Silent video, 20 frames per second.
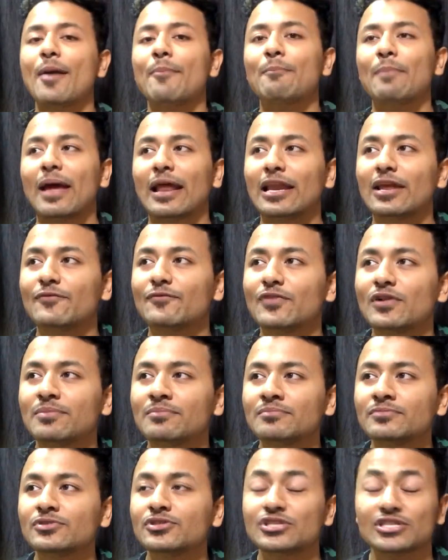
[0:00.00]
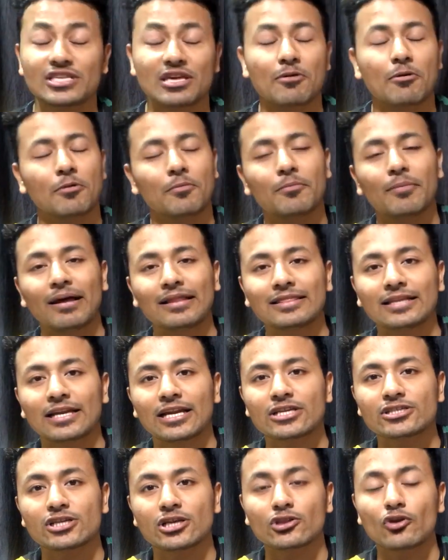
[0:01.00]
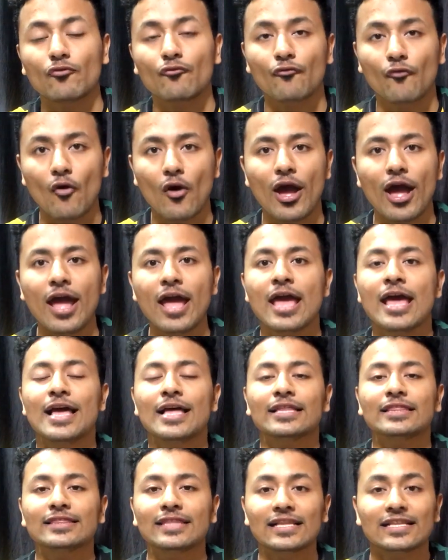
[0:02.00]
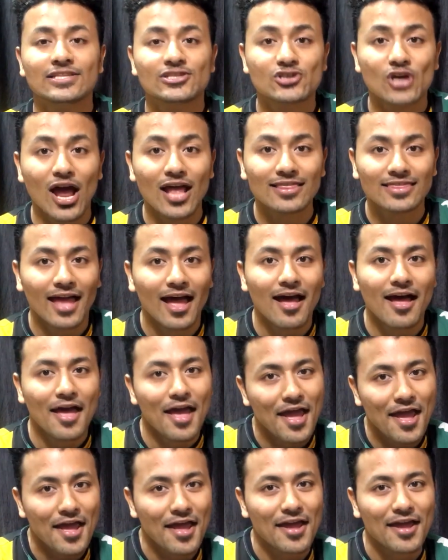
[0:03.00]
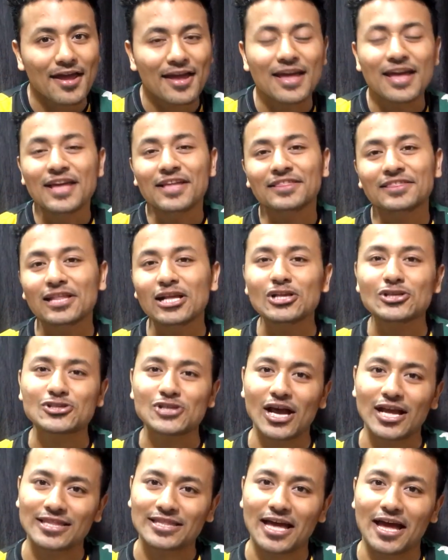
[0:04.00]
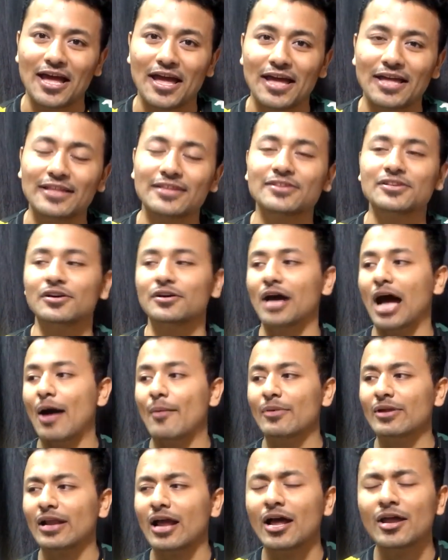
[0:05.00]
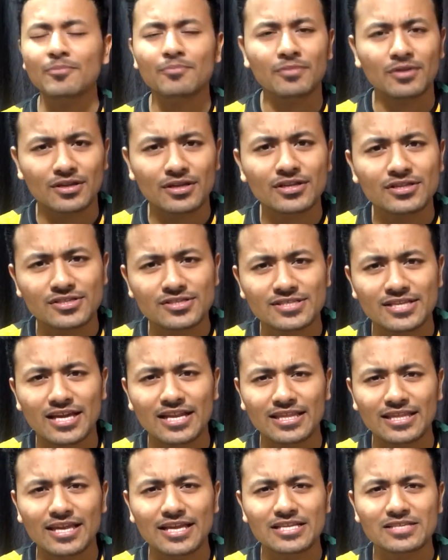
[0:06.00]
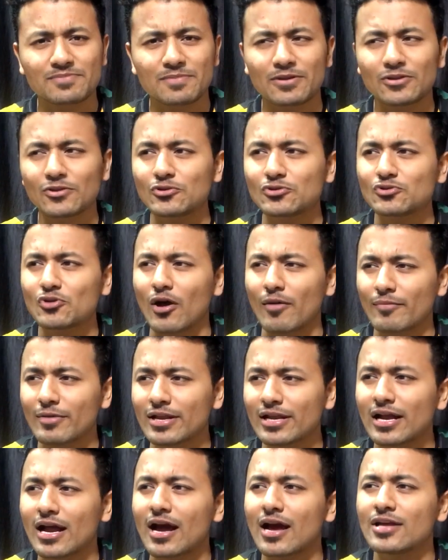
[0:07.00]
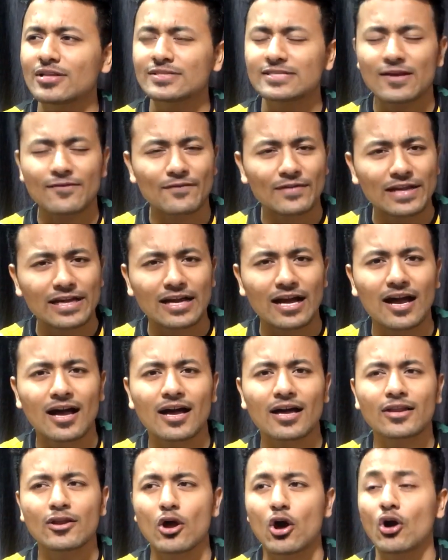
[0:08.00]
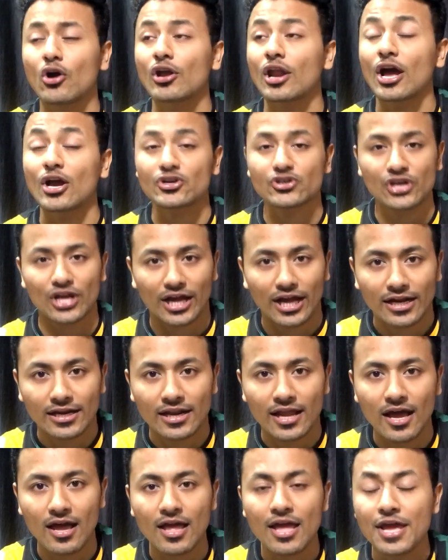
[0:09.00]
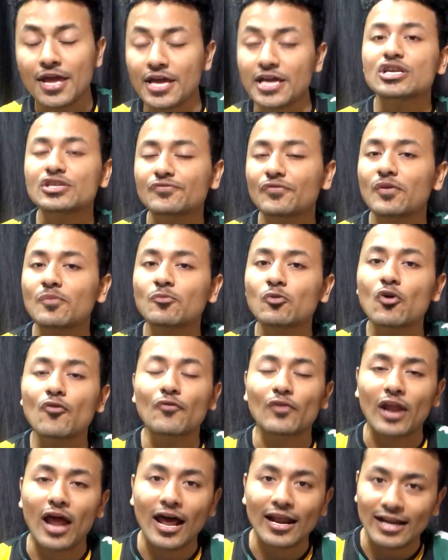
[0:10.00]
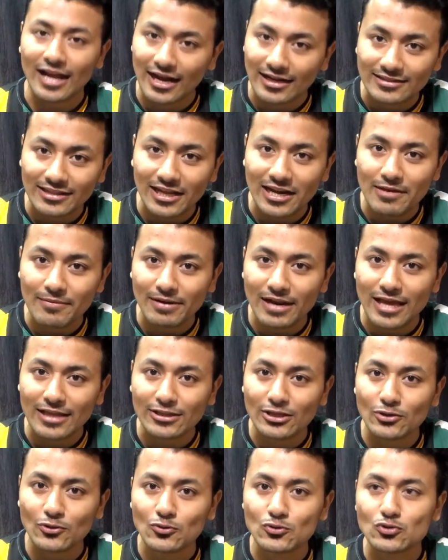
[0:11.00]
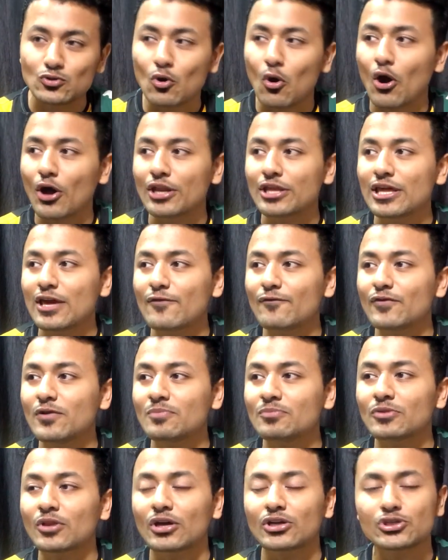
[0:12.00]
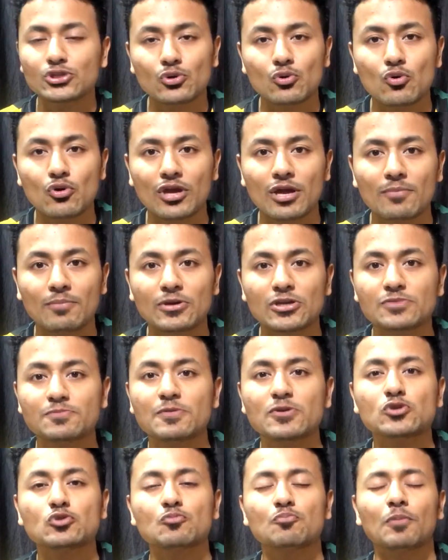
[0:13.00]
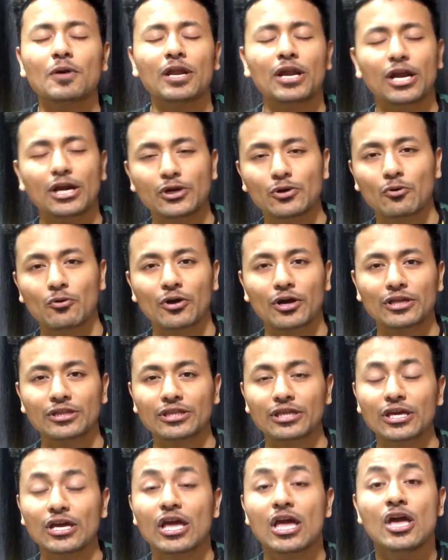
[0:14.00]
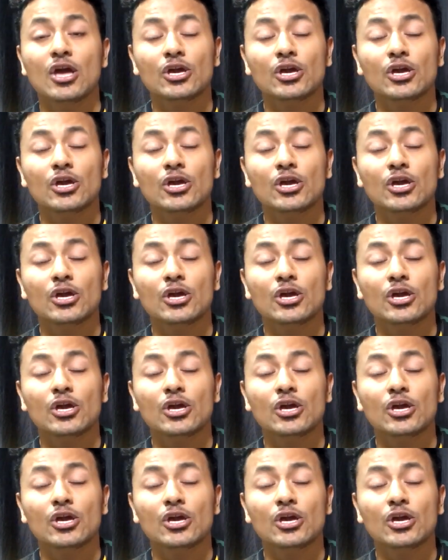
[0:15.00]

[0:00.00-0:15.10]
है पहली फिल्म जिसके बारे में बात करना चाहता हूं वो है दिल चाहता है दिल चाहता है आमिर खान सर थे इसमें दोस्तों आमिर खान सैफ अली खान और अक्षय खन्ना इस फिल्म को फरहान अख्तर ने बनाया था दोस्तों और ये फिल्म दर्शकों के बीच में सुपर हिट हो गई थी